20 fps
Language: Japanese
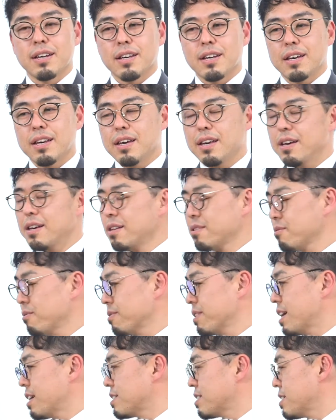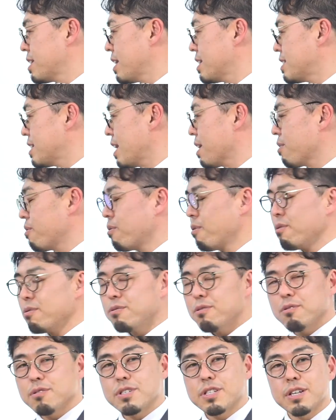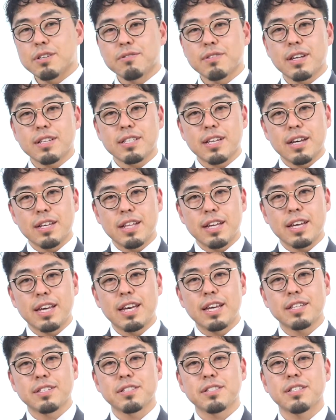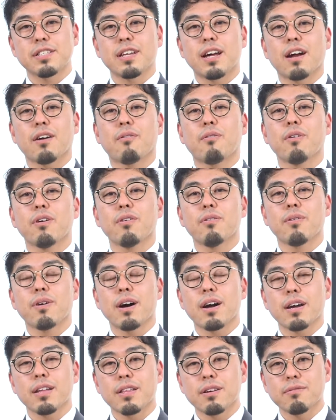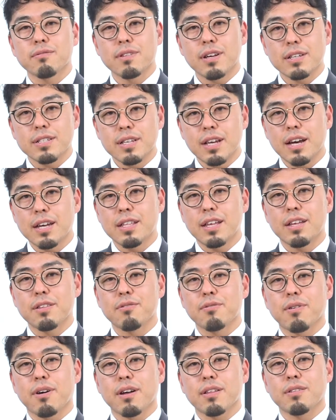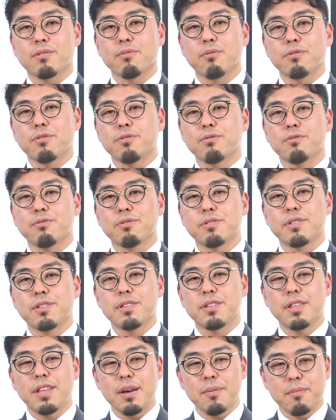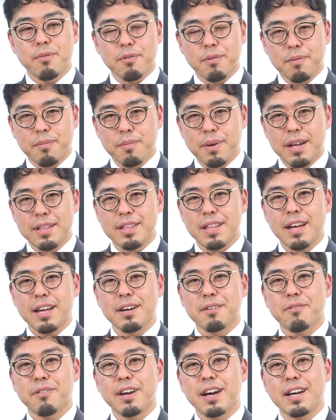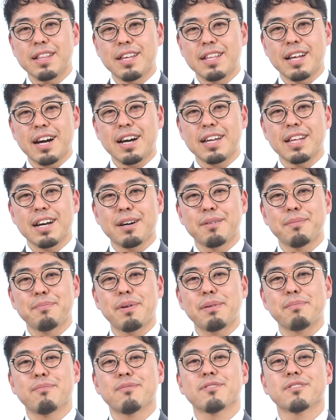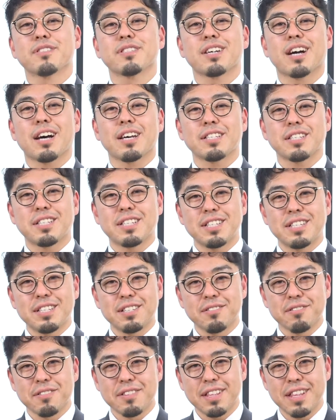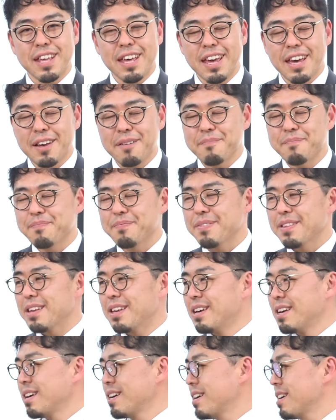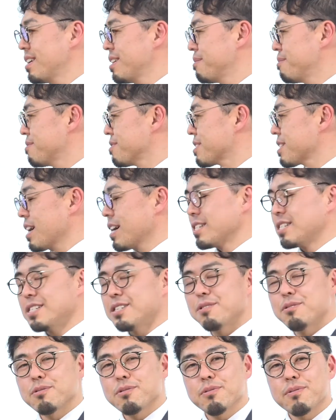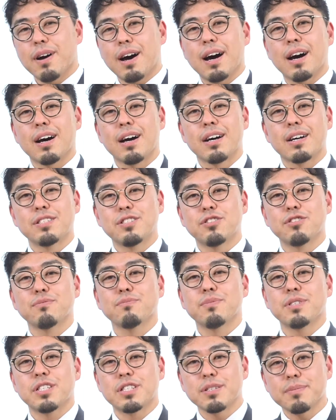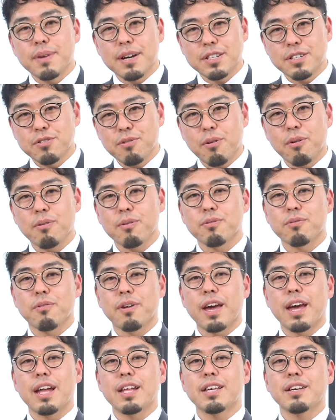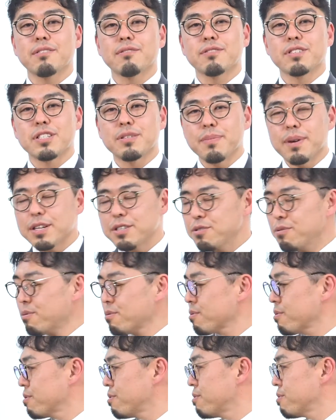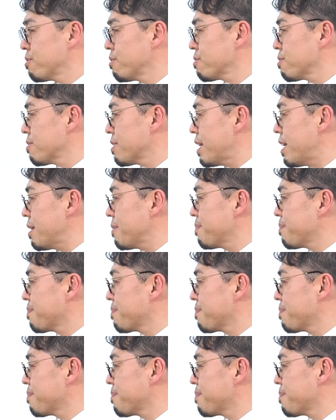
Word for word: えー、と同じでじゃあ行動してくださいね気づいたら声をかけてくださいねとかと言ってもまたこれがねなかなかやっぱり難しいので難しいことは準備しましょうトレーニングしましょうということで